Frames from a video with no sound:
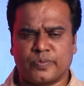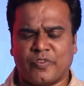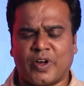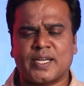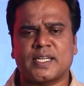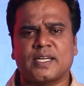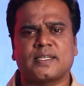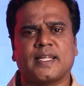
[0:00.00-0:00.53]

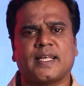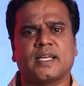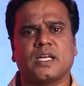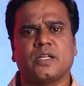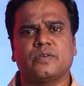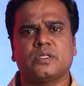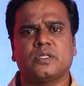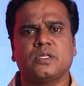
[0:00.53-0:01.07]
வாட்டர்
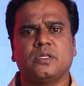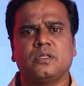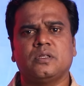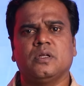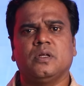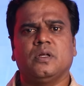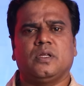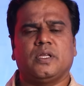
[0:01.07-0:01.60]
டேங்க்கில் வந்து
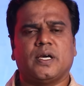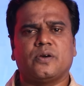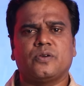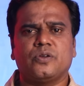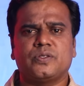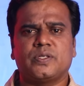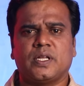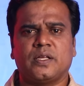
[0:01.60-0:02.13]

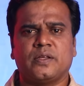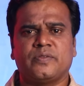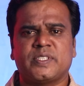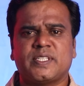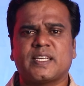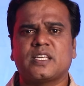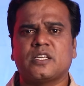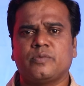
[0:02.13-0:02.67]
யாரோ சில
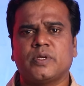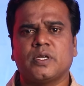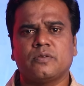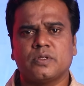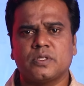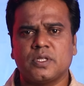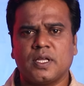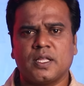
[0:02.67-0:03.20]
விஷக்கிருமிகள்
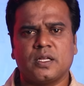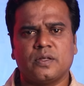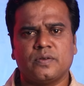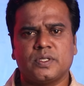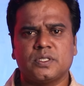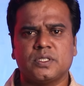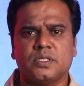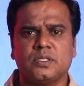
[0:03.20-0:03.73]
வந்து அதில்
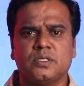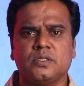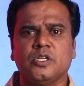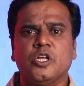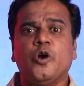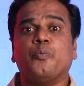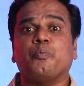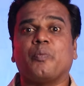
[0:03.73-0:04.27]
வந்து
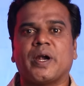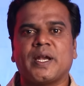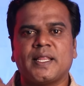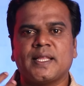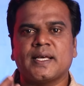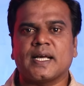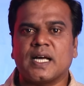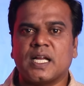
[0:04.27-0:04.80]

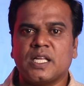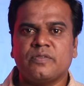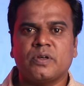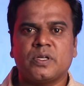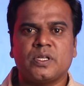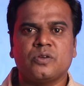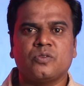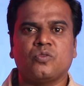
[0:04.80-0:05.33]
மனித
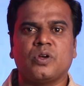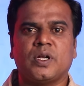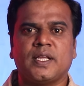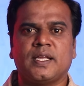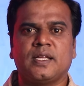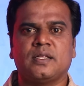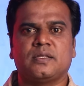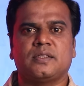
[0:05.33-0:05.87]
கழிவையும் உள்ளே
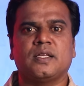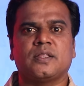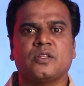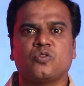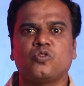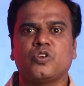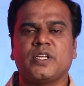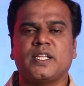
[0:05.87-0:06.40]
இழுத்து அந்த
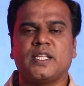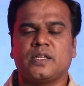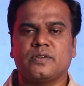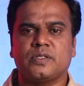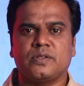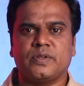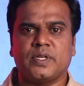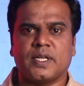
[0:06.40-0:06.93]
குடிநீரை
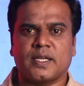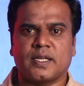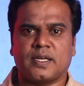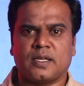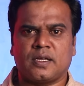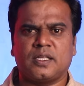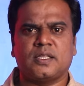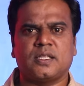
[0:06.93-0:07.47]
வந்து
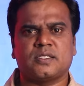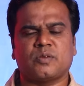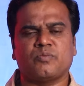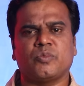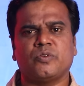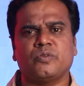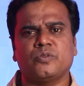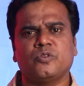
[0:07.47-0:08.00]
வீணாக்கிட்டாங்க இந்த
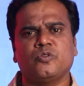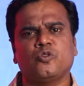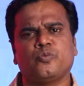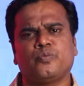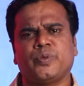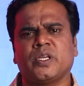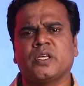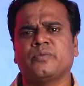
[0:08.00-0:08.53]
சம்பவம் வந்து ஒரு
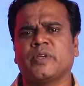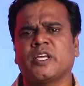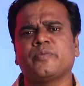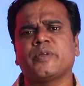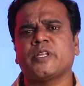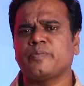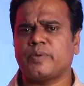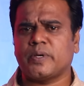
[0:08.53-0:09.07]
மிக
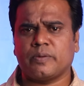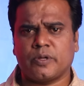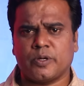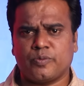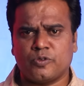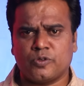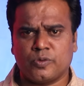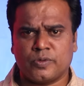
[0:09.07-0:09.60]
மிகப்பெரிய
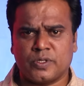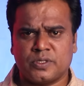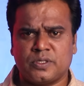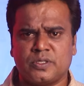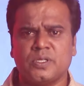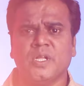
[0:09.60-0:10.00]
பரபரப்பை உண்டு பண்ணுச்சு